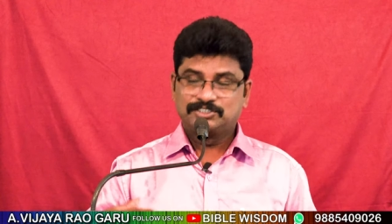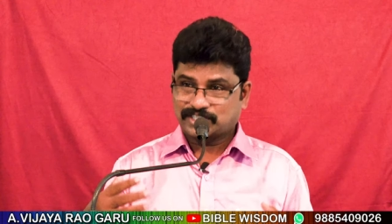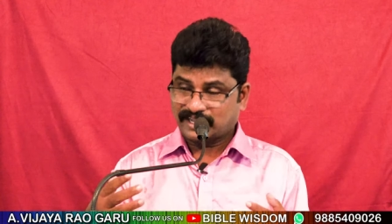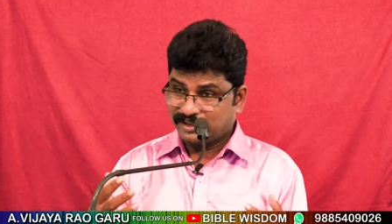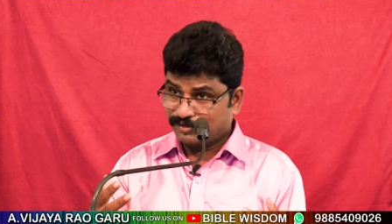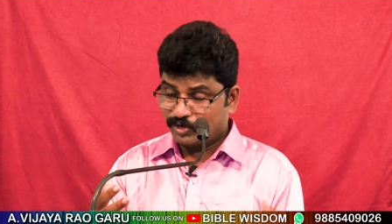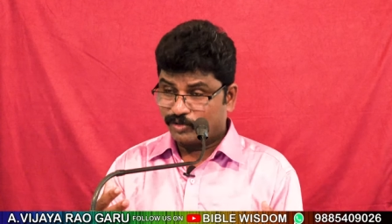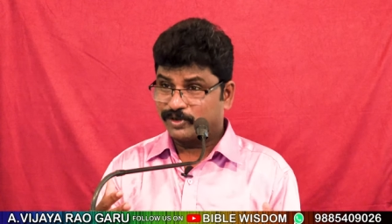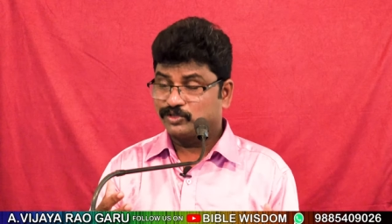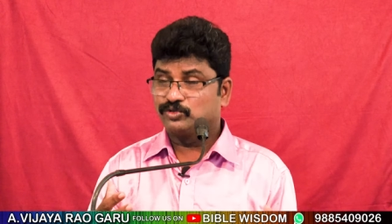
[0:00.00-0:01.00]
సంఘంలో
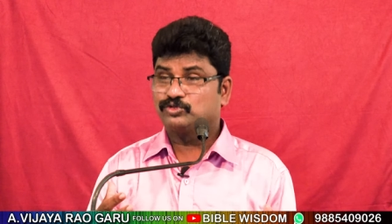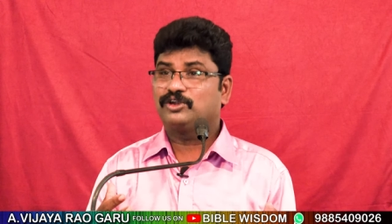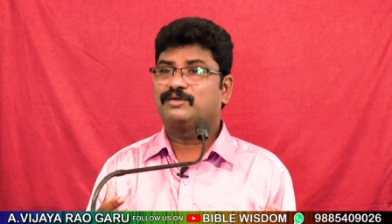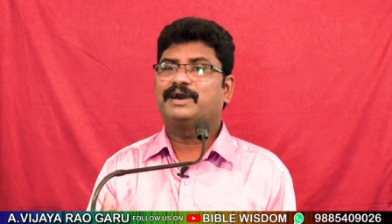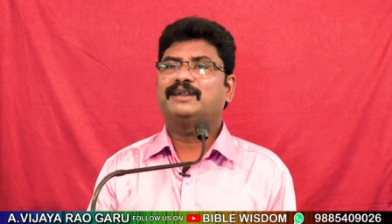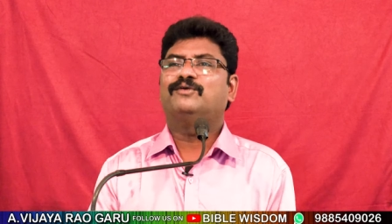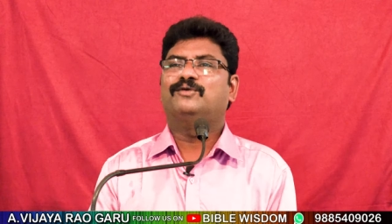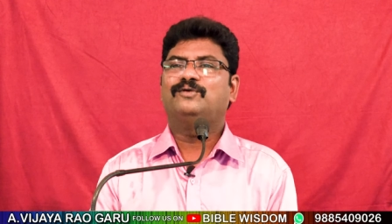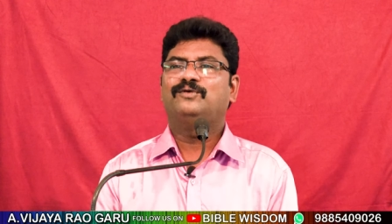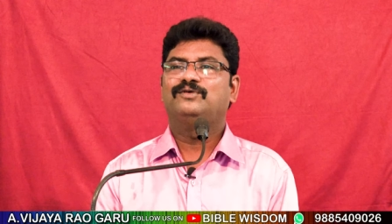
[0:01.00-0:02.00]
బ్రతుకుతున్న మనం
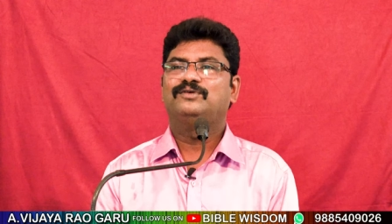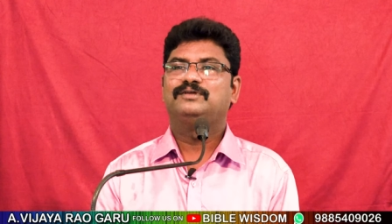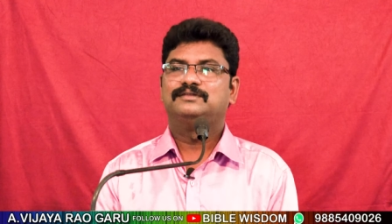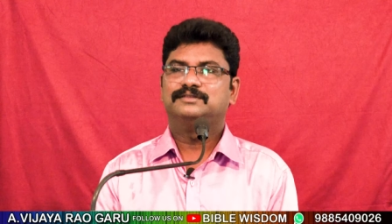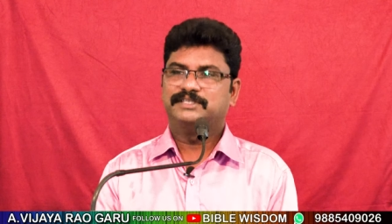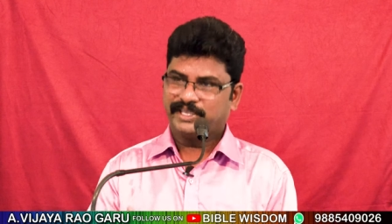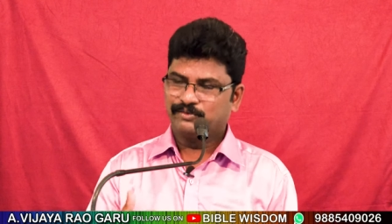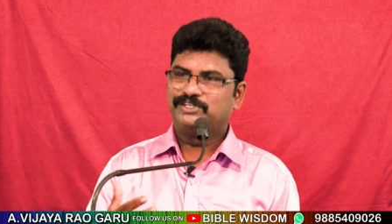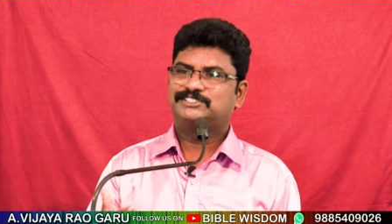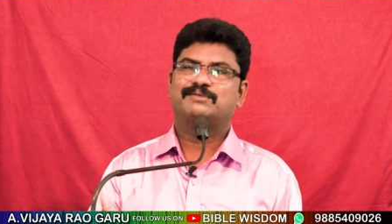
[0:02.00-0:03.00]

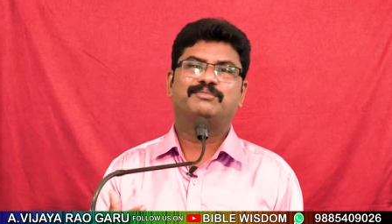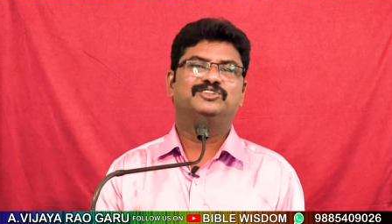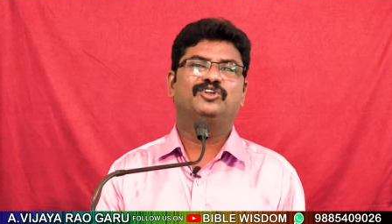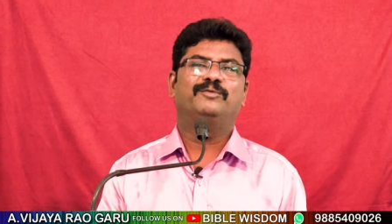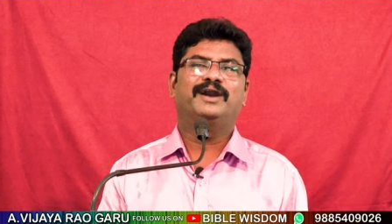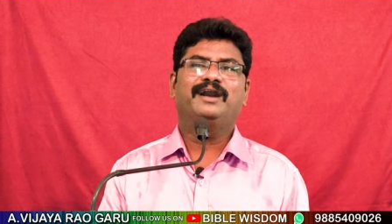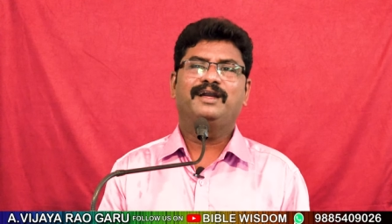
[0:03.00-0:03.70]
దేవుని సంబంధులమా